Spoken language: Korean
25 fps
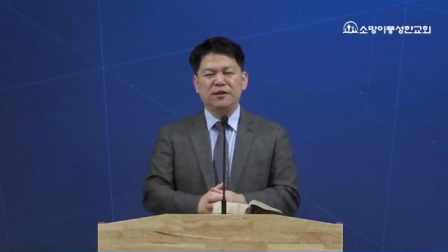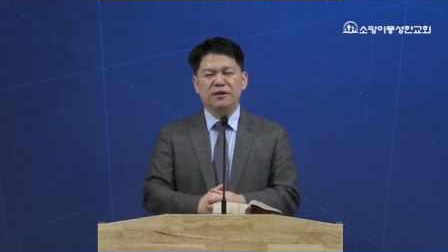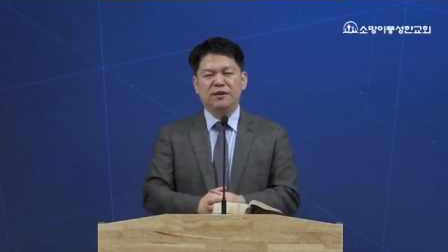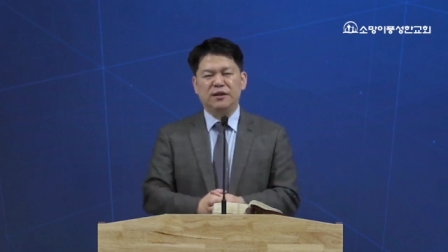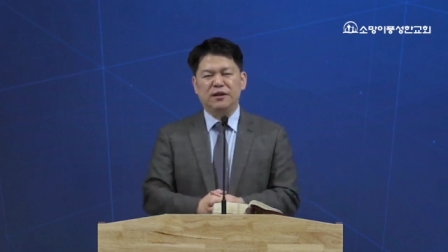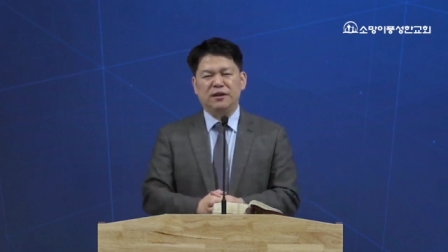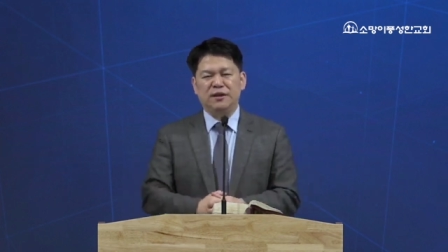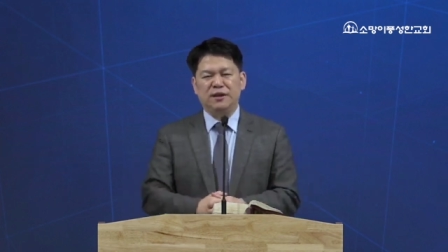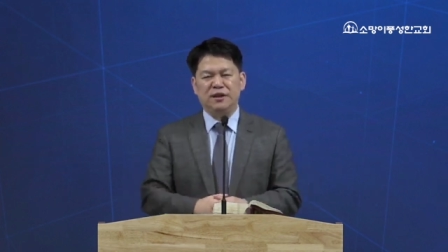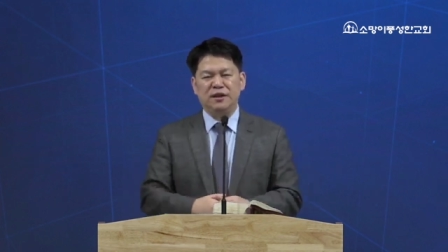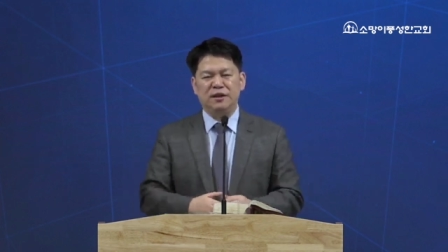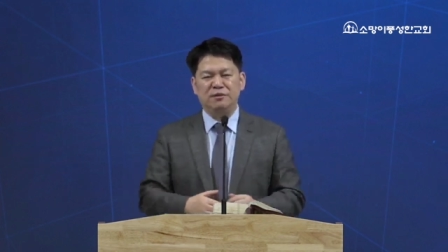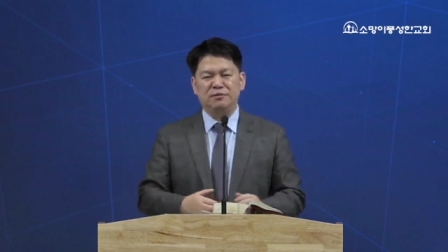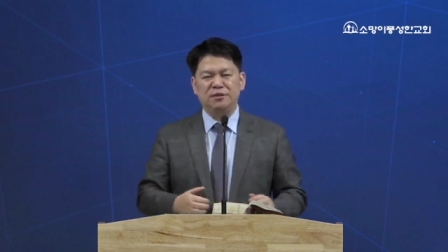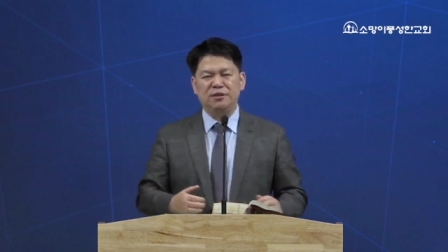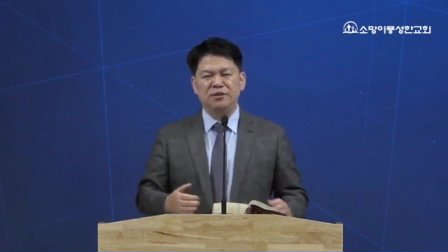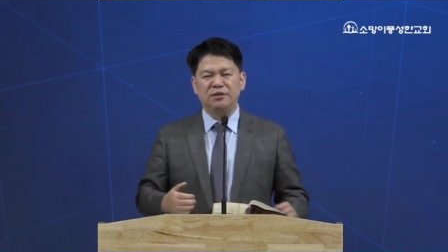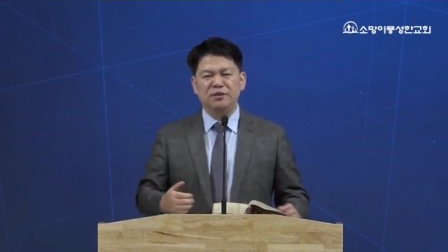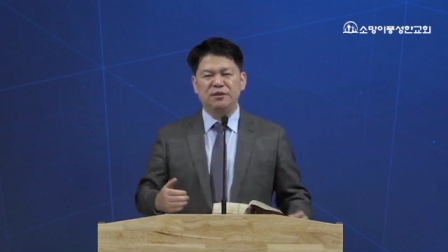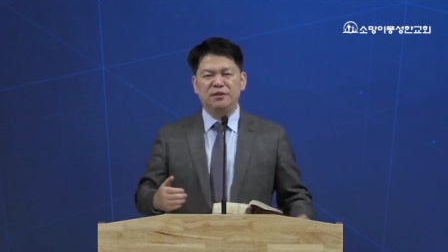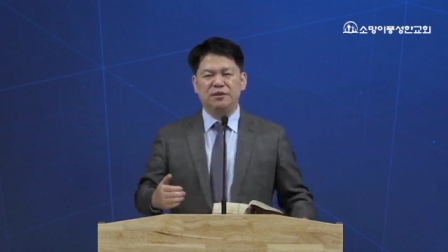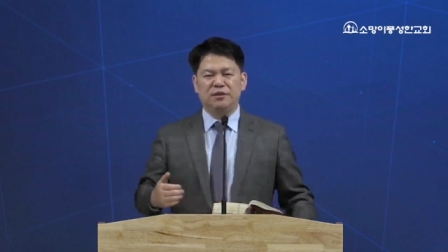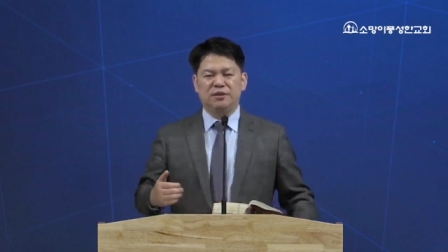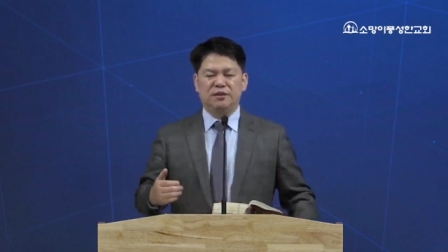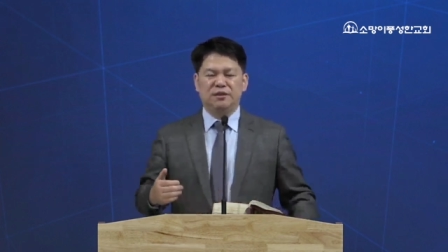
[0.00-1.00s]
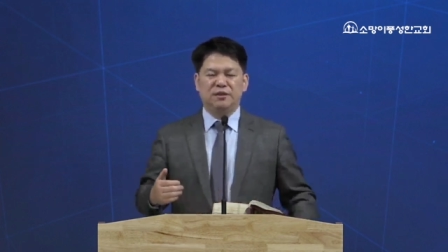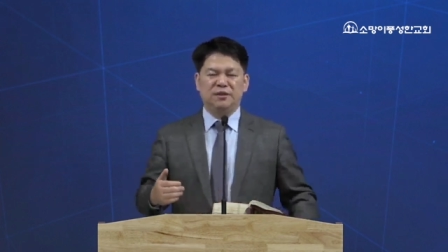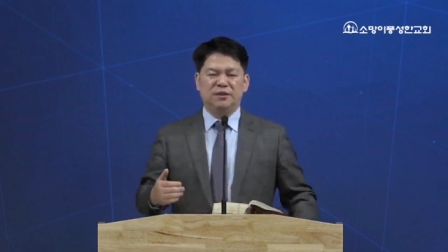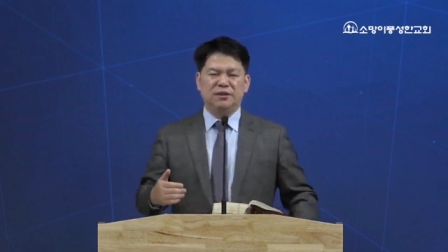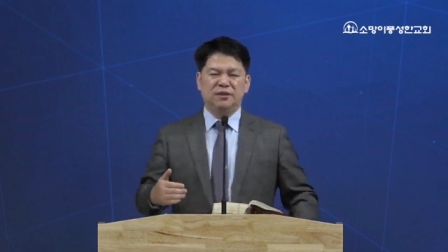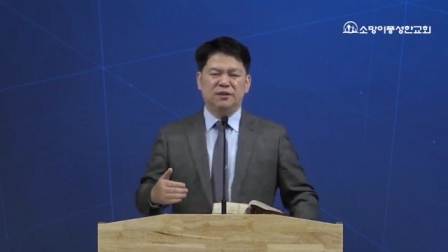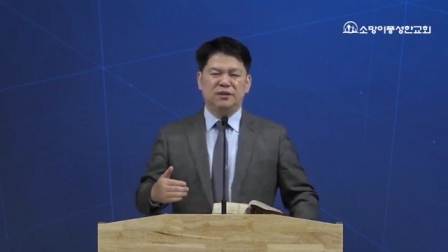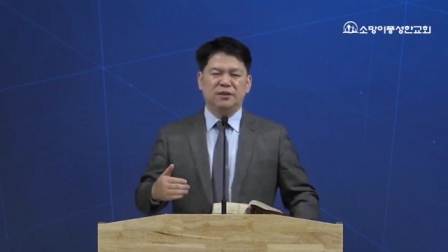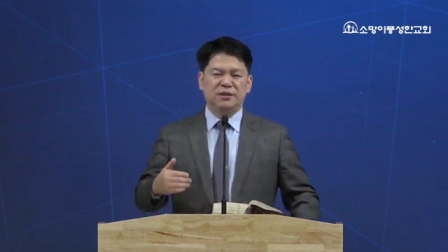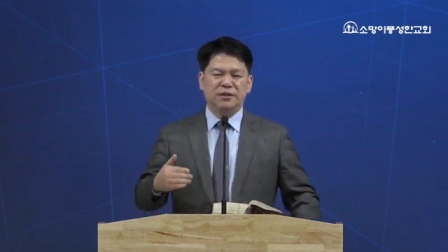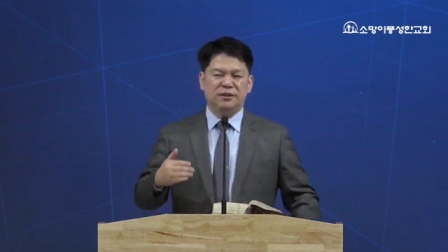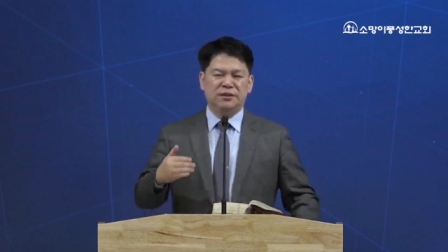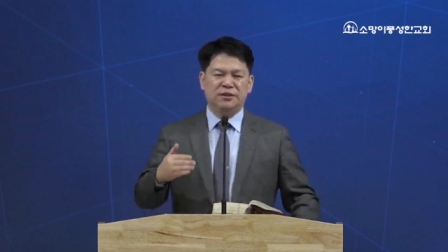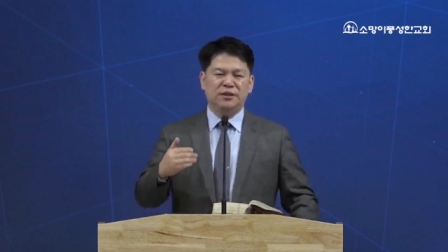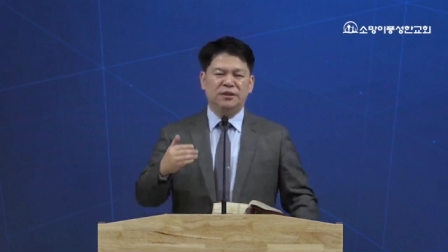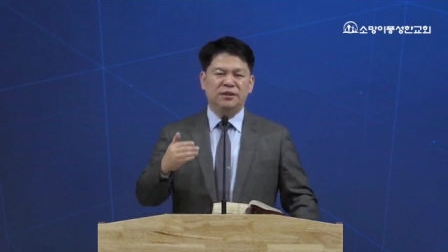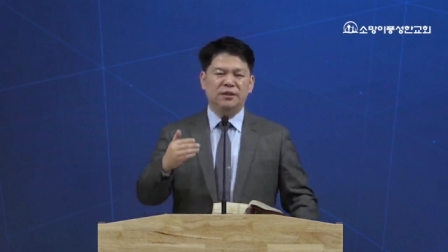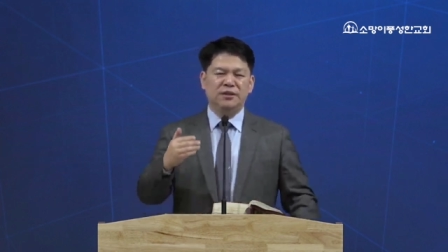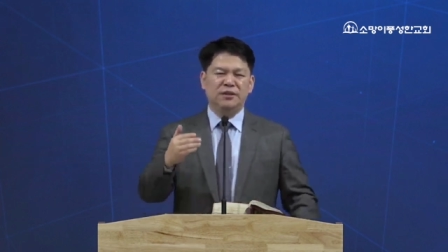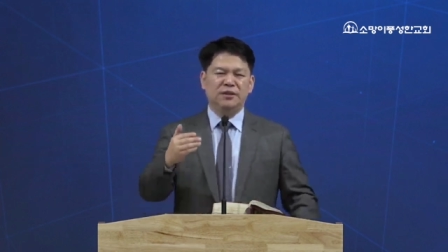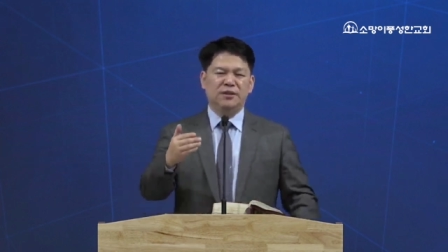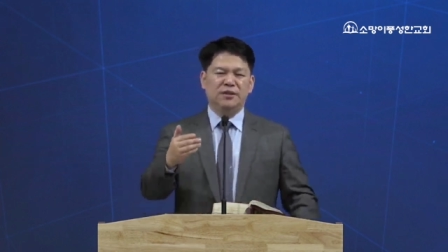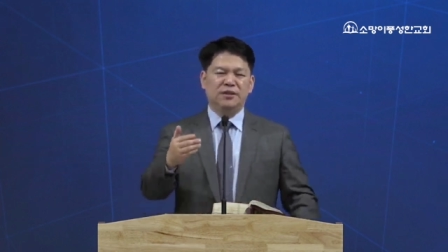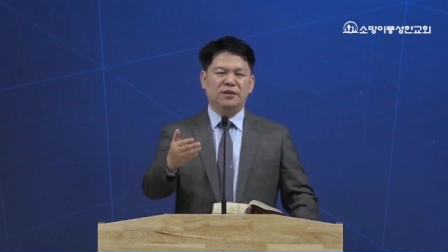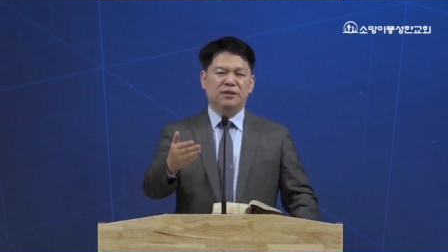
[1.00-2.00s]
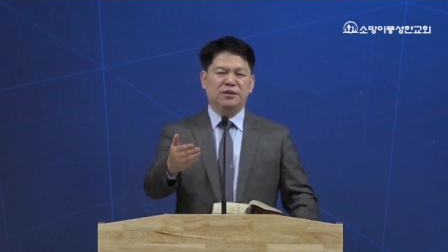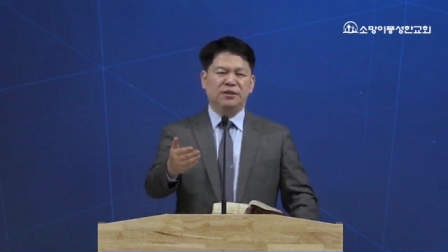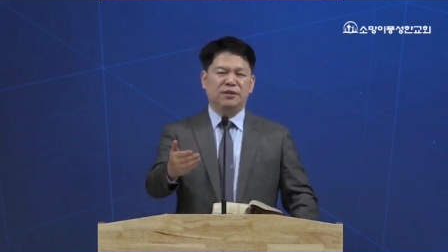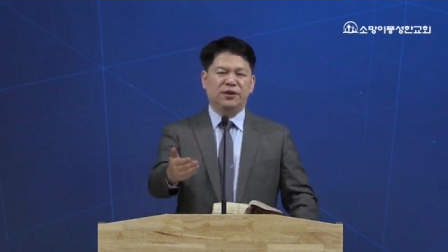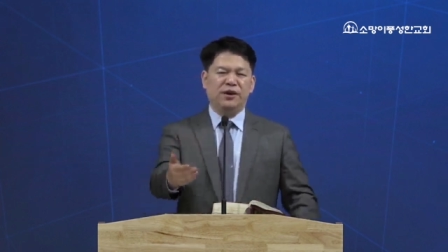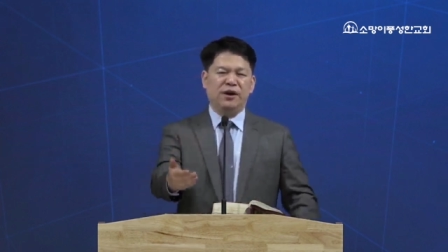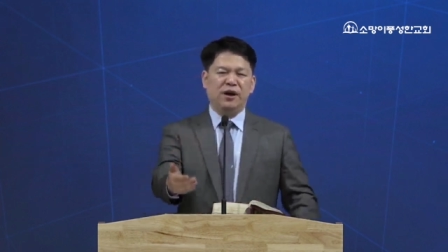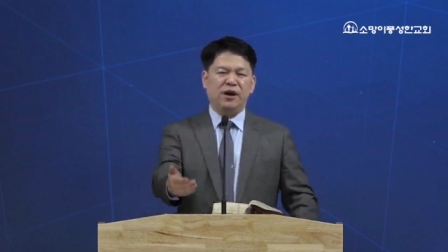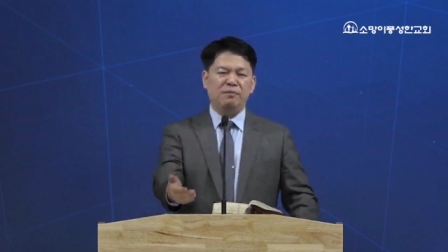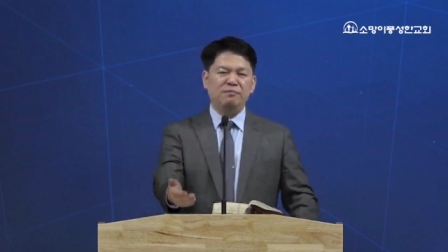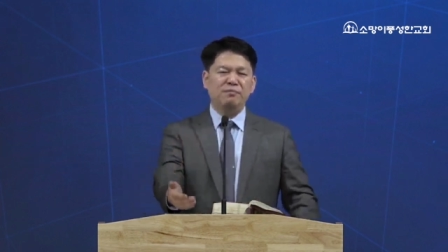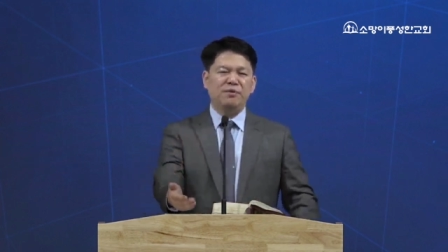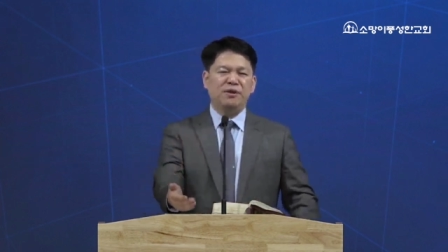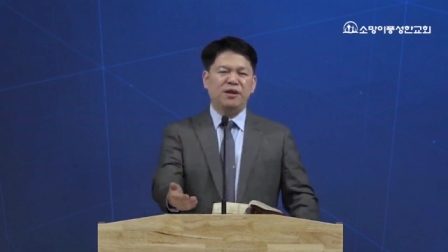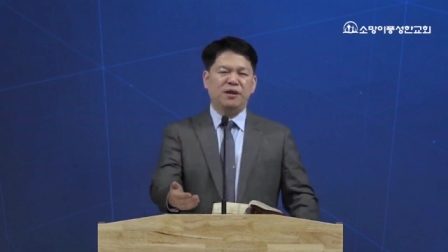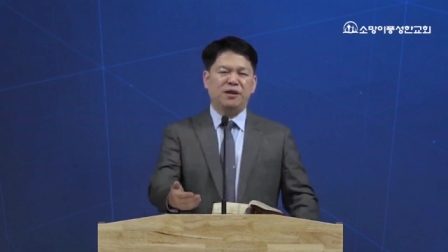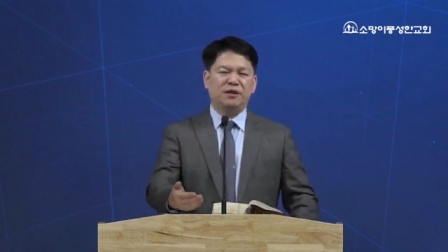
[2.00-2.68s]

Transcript: 하나님은 아, 그들을 그들과 함께